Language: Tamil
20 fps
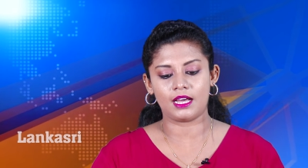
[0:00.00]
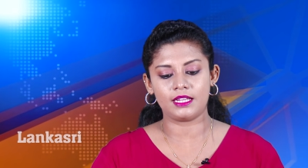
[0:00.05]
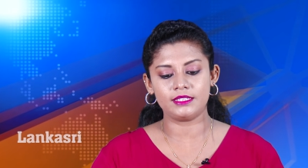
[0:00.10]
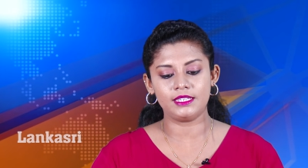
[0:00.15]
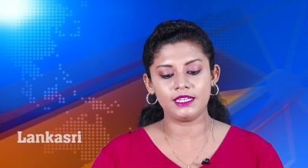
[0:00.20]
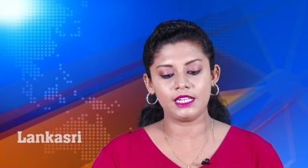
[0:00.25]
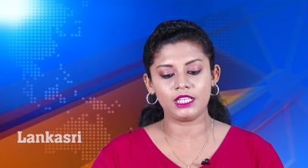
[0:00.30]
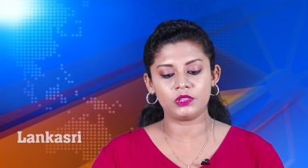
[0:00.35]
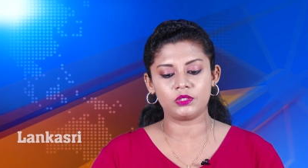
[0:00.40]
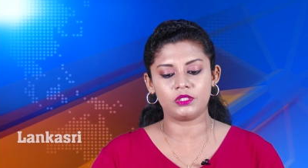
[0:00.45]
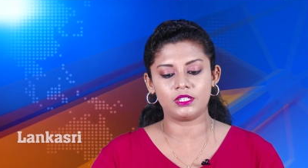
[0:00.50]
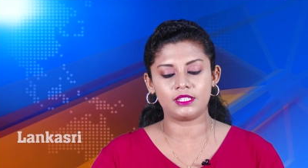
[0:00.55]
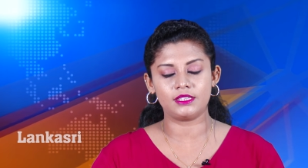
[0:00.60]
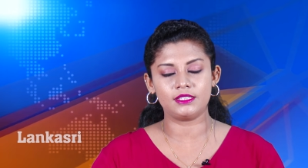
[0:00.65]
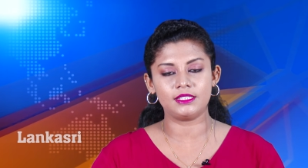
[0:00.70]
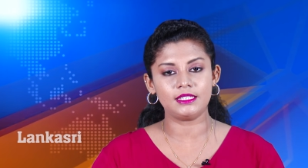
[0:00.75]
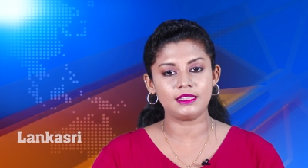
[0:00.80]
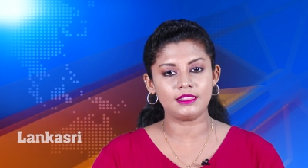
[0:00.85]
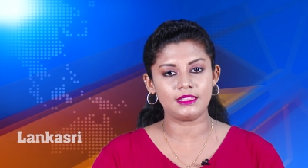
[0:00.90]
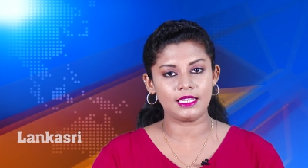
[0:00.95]
அதனைத்
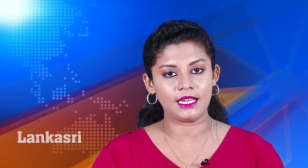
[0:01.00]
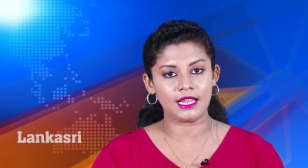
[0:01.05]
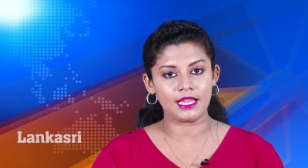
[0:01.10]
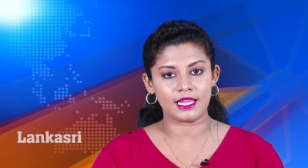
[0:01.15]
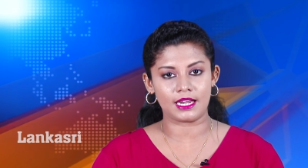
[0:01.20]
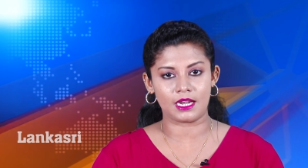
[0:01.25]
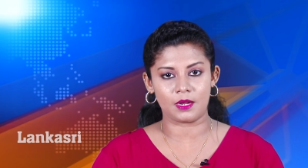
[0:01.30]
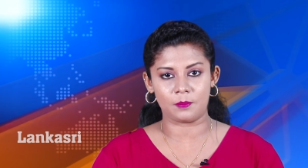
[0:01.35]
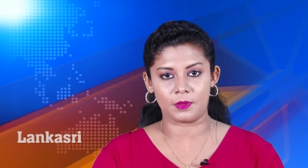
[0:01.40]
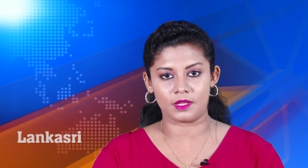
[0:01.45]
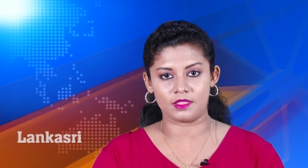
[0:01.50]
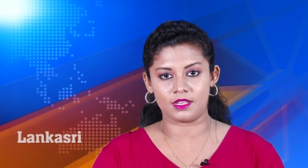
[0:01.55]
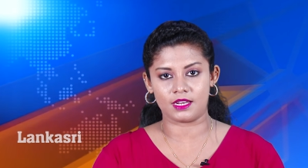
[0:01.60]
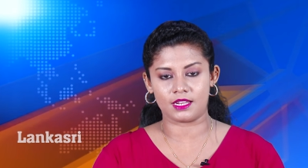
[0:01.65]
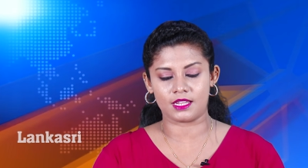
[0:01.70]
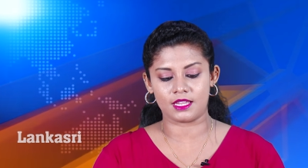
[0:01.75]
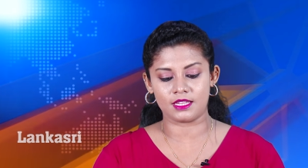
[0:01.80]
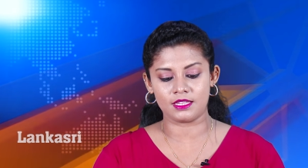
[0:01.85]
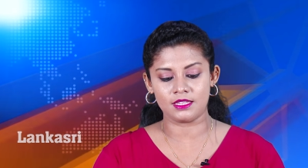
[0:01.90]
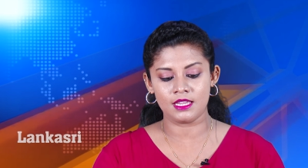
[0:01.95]
தொடர்ந்து தினகரன்
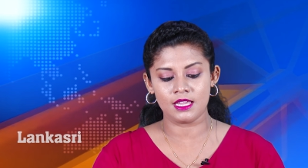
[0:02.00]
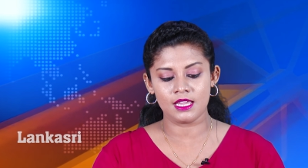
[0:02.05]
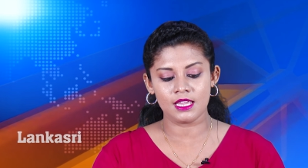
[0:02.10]
பத்திரிகை